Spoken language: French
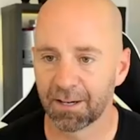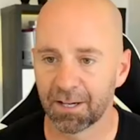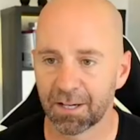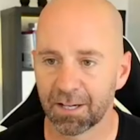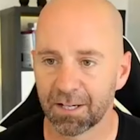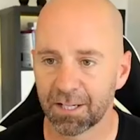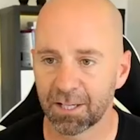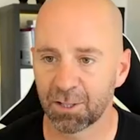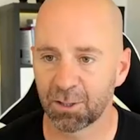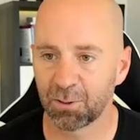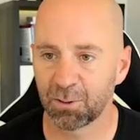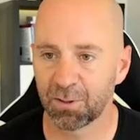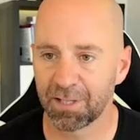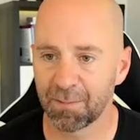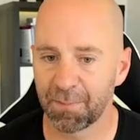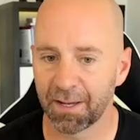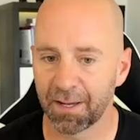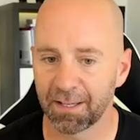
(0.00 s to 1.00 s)
Ajoute ton
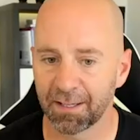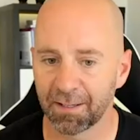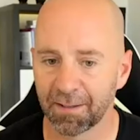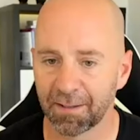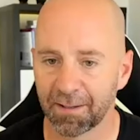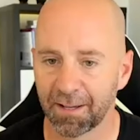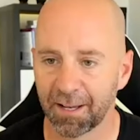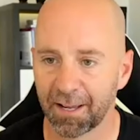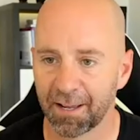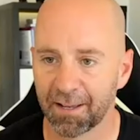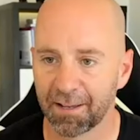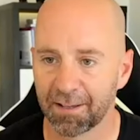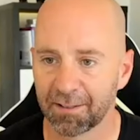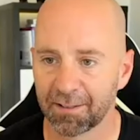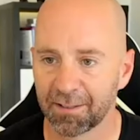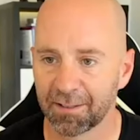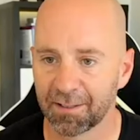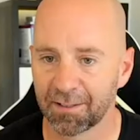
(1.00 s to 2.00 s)
épingle.
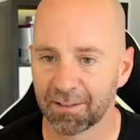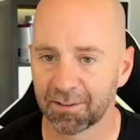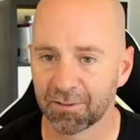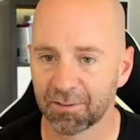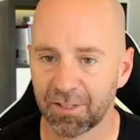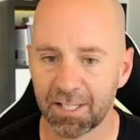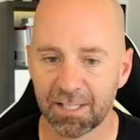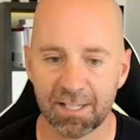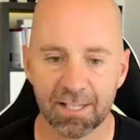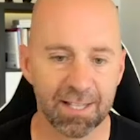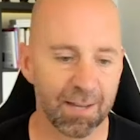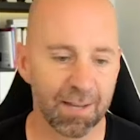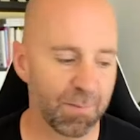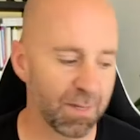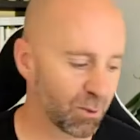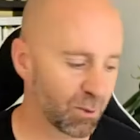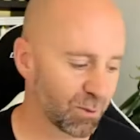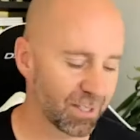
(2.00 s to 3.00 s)
Vince, ses
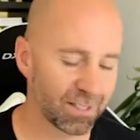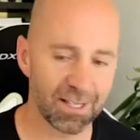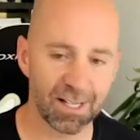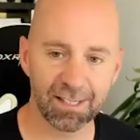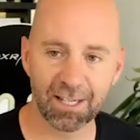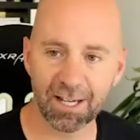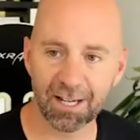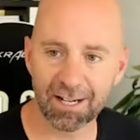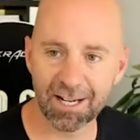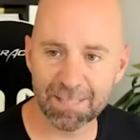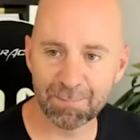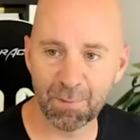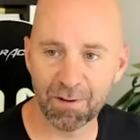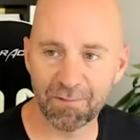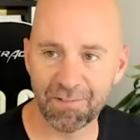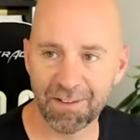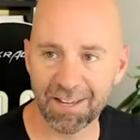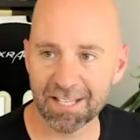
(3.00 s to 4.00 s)
amis, ceux et celles qui ne connaissent
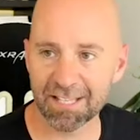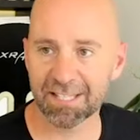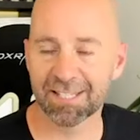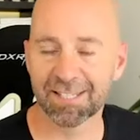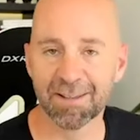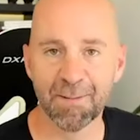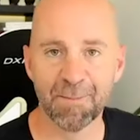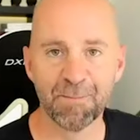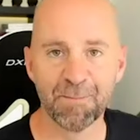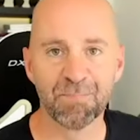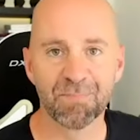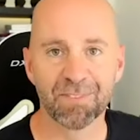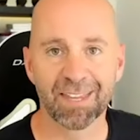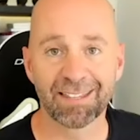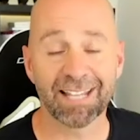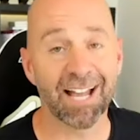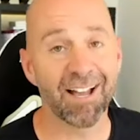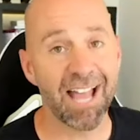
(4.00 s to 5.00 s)
pas Vince,
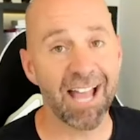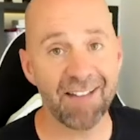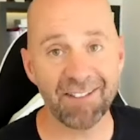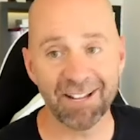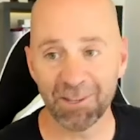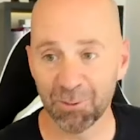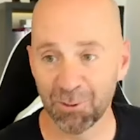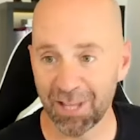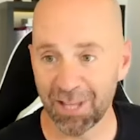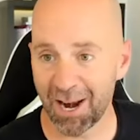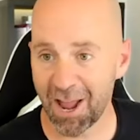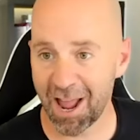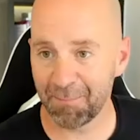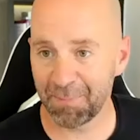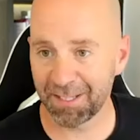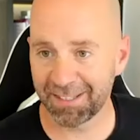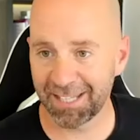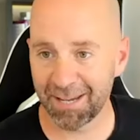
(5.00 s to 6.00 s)
travaille avec nous dans la
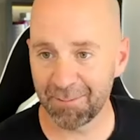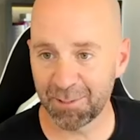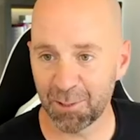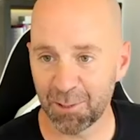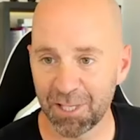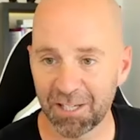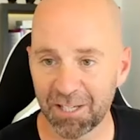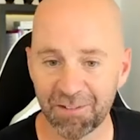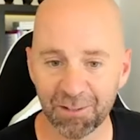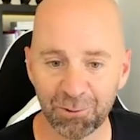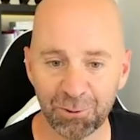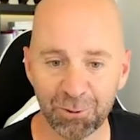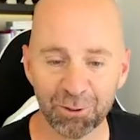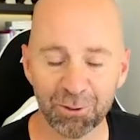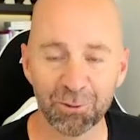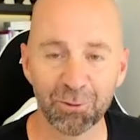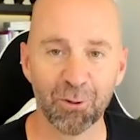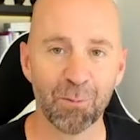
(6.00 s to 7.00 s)
Happy Team. C'est lui qui fait
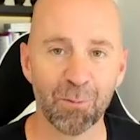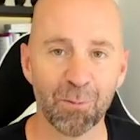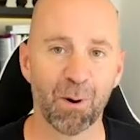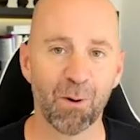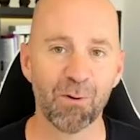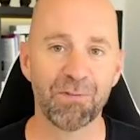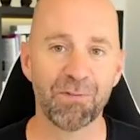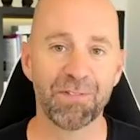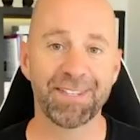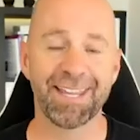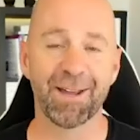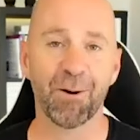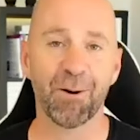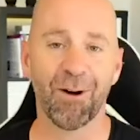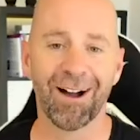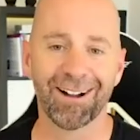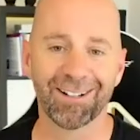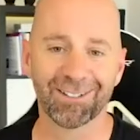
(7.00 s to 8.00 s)
toutes nos beaux
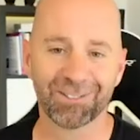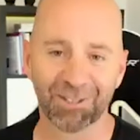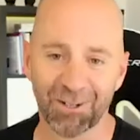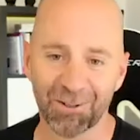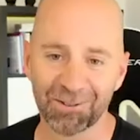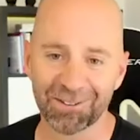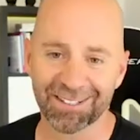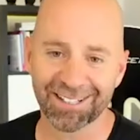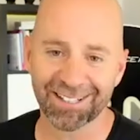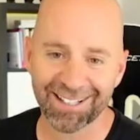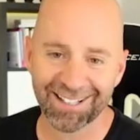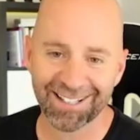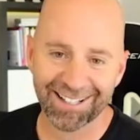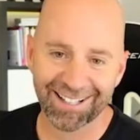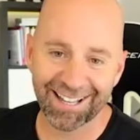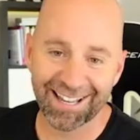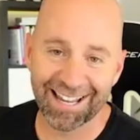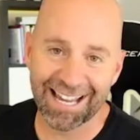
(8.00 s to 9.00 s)
vidéos, entre autres.
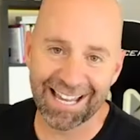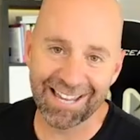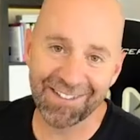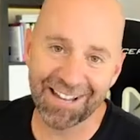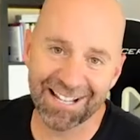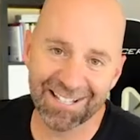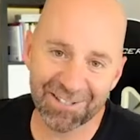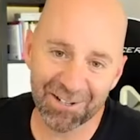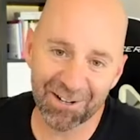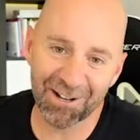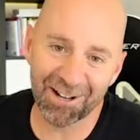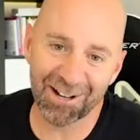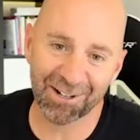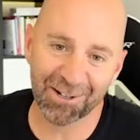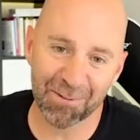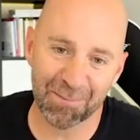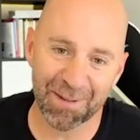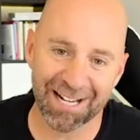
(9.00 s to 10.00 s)
Et il vient de
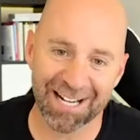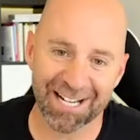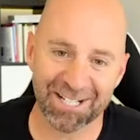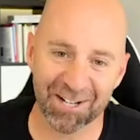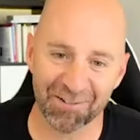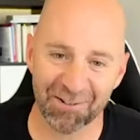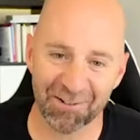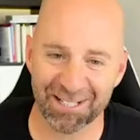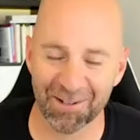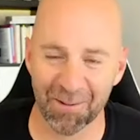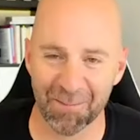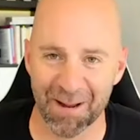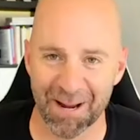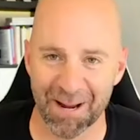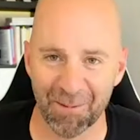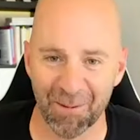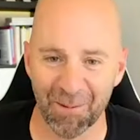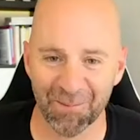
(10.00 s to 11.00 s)
se couper les cheveux. T'es donc
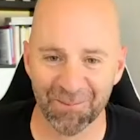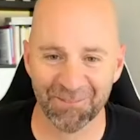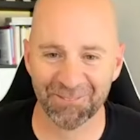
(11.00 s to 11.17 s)
bien beau.